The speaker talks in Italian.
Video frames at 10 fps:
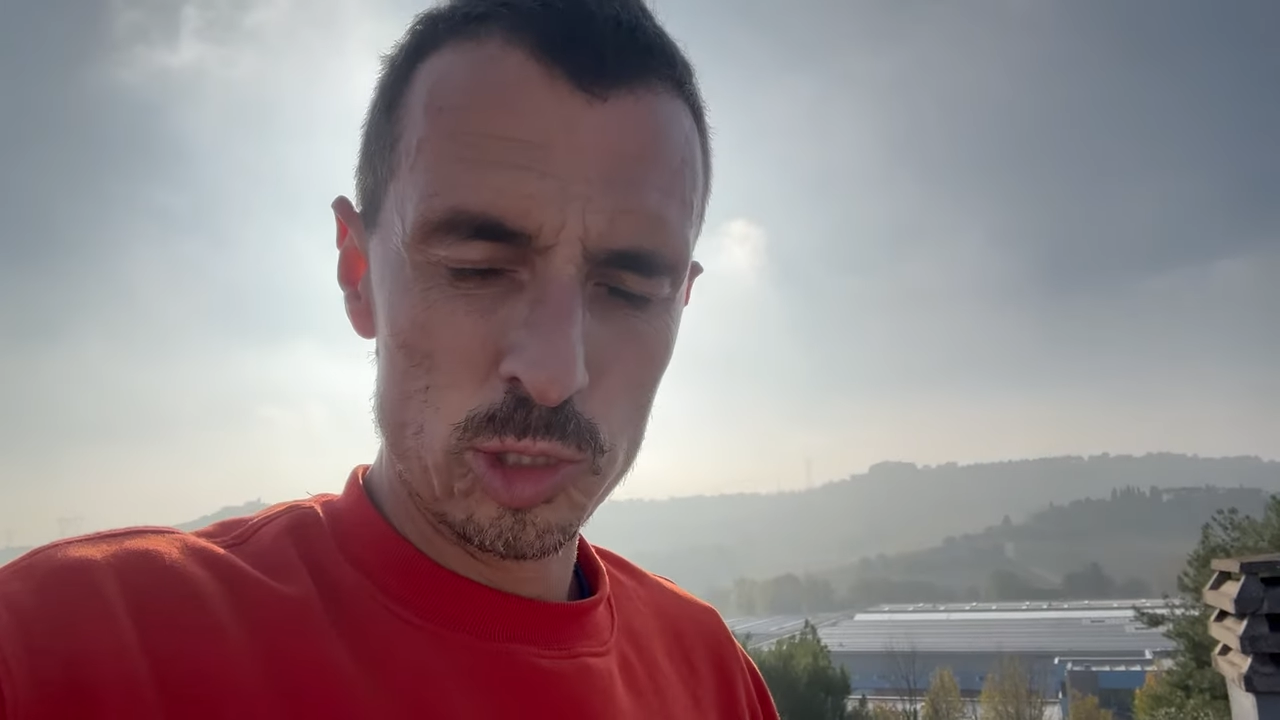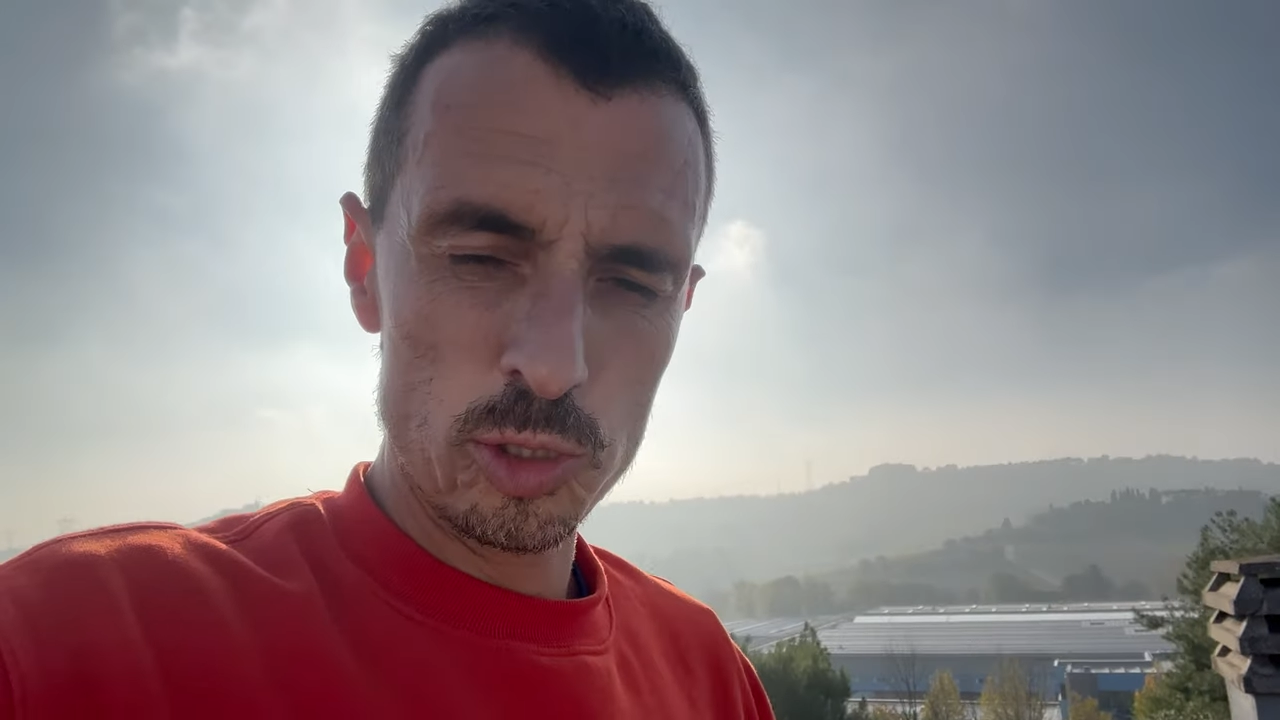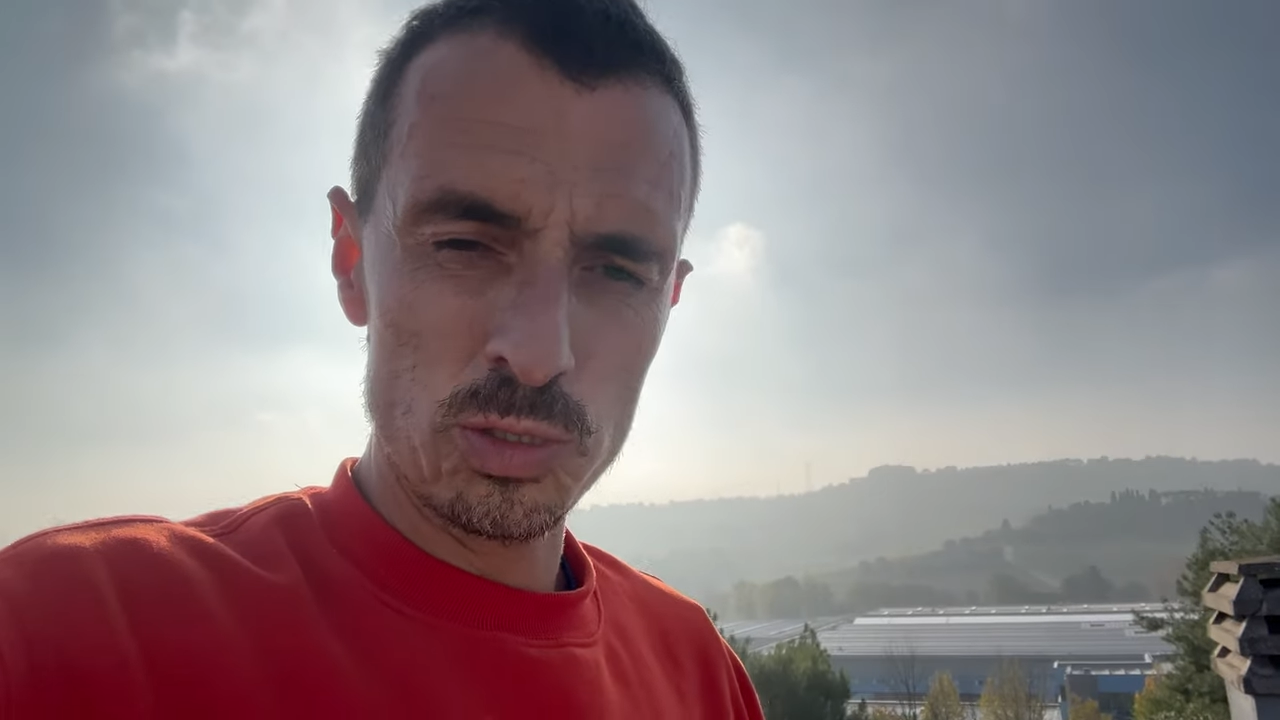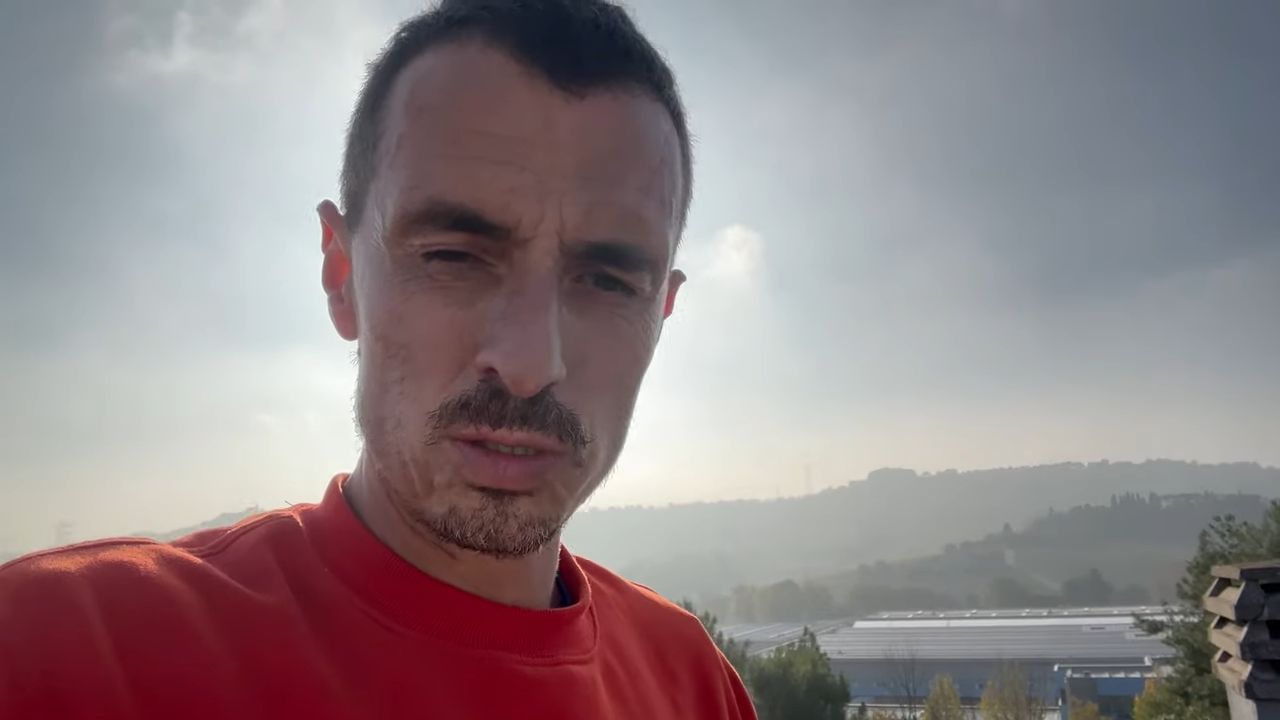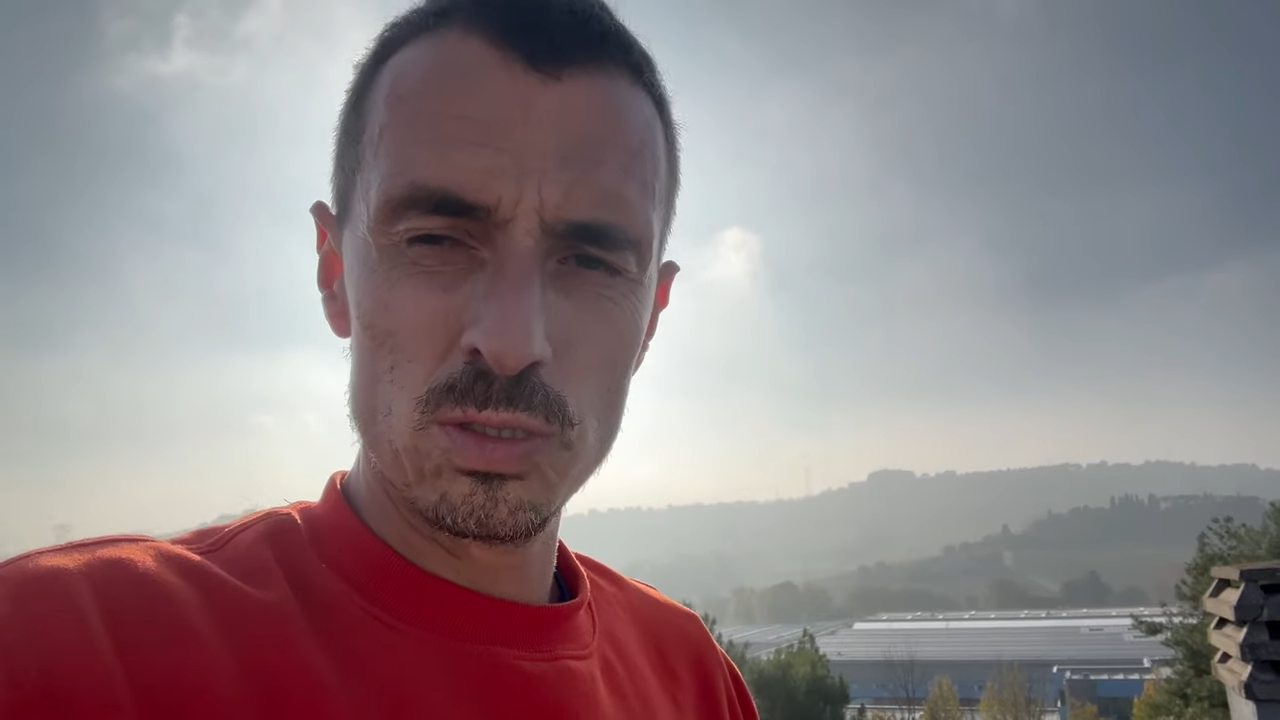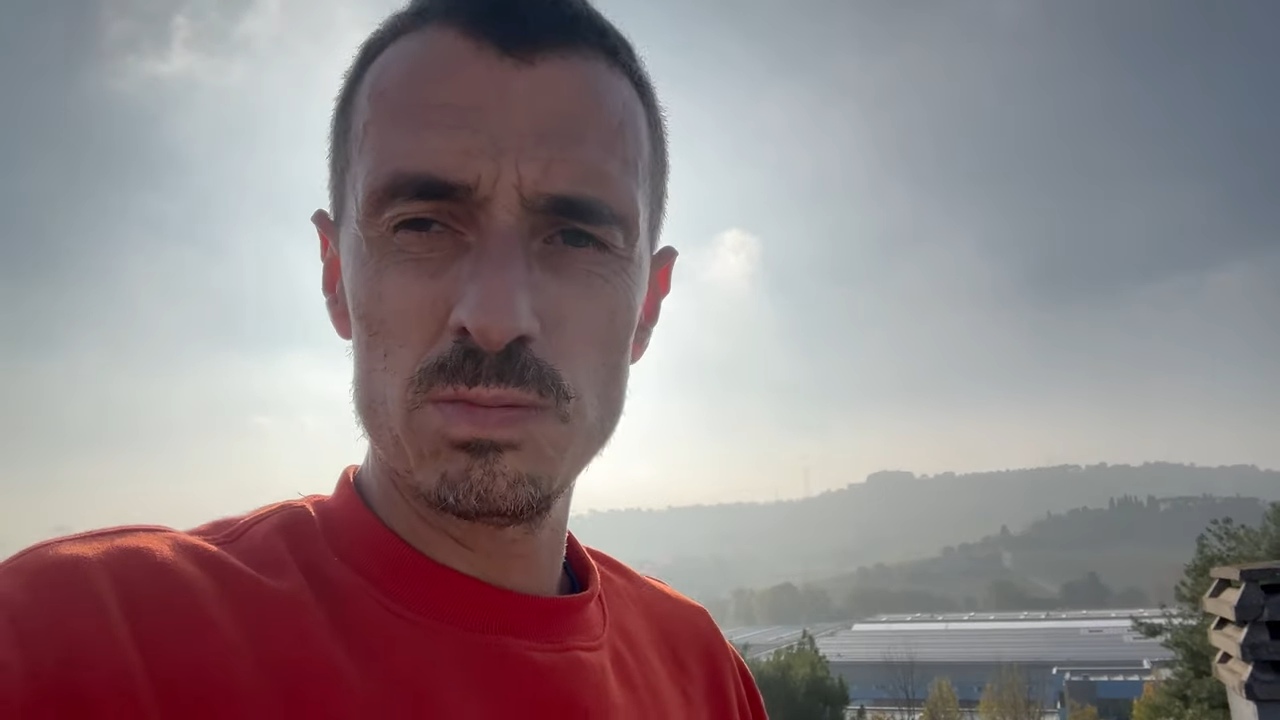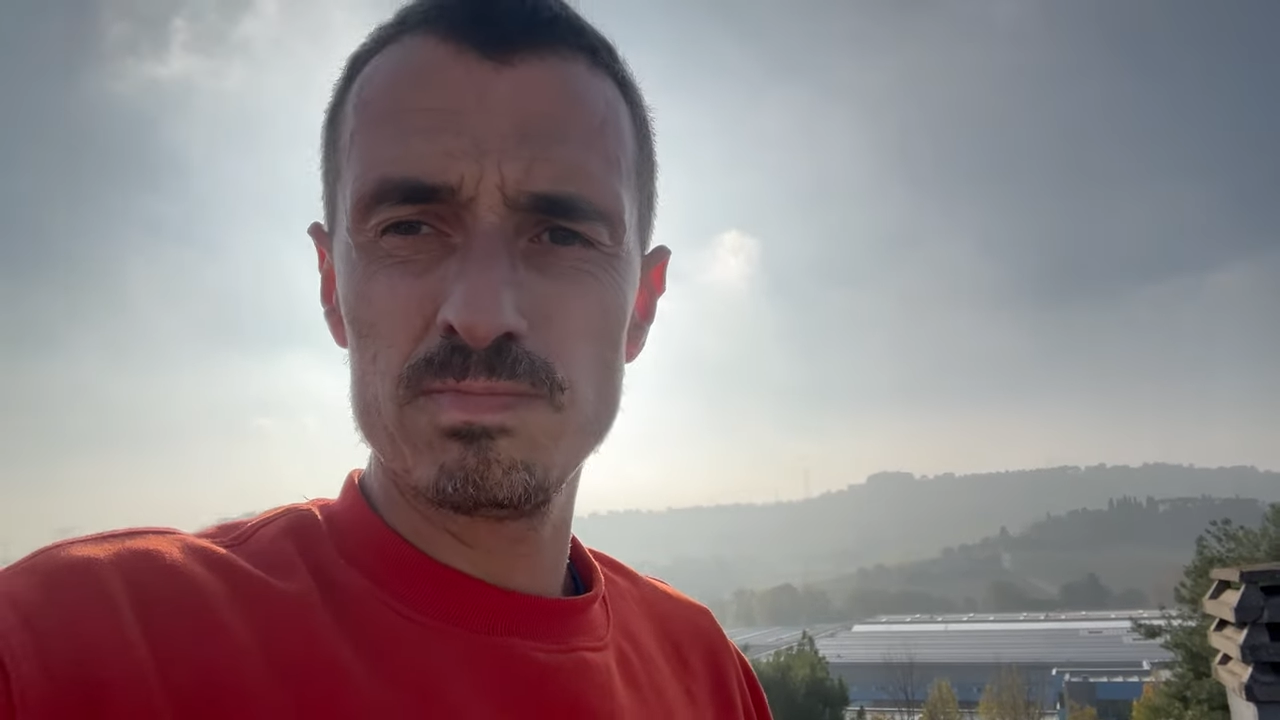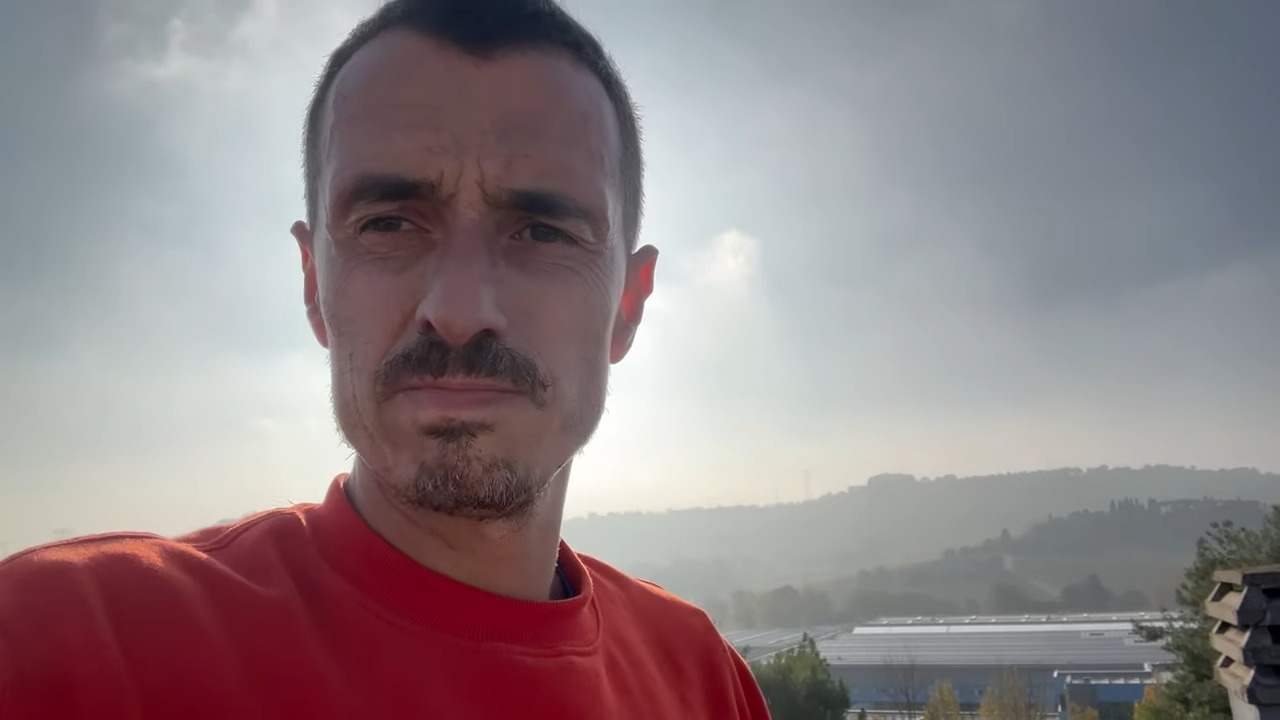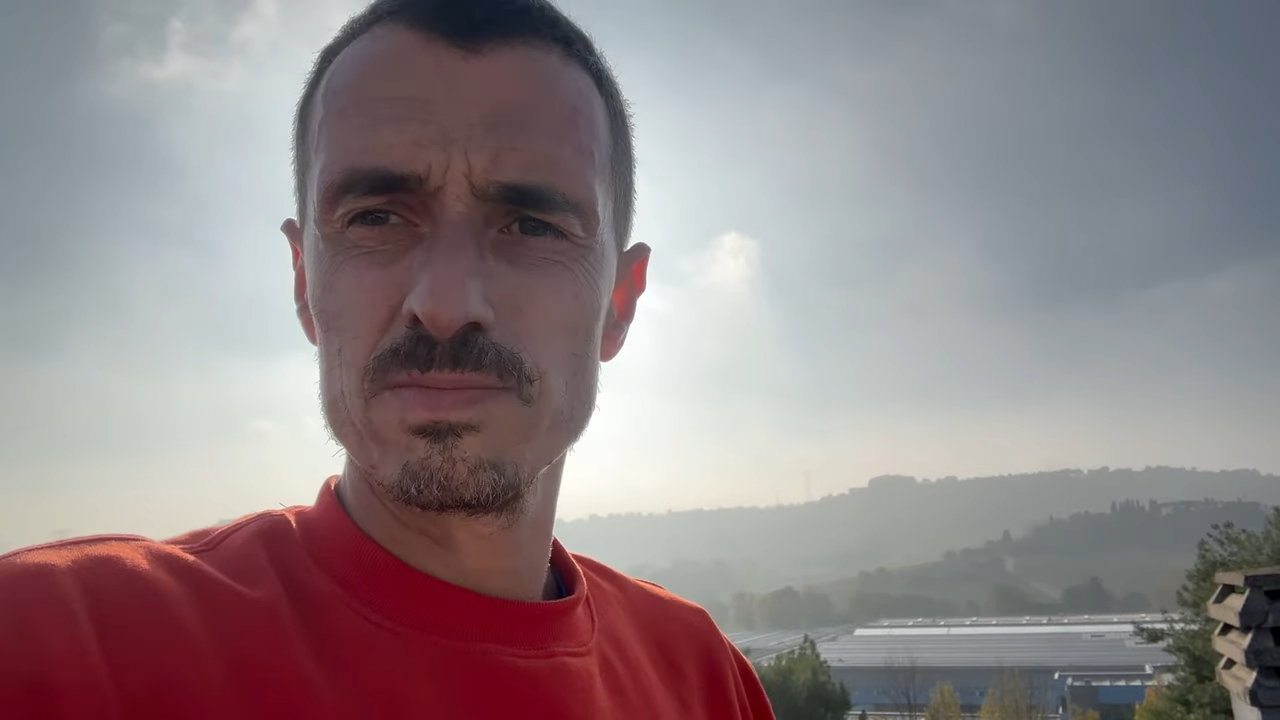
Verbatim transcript: sotto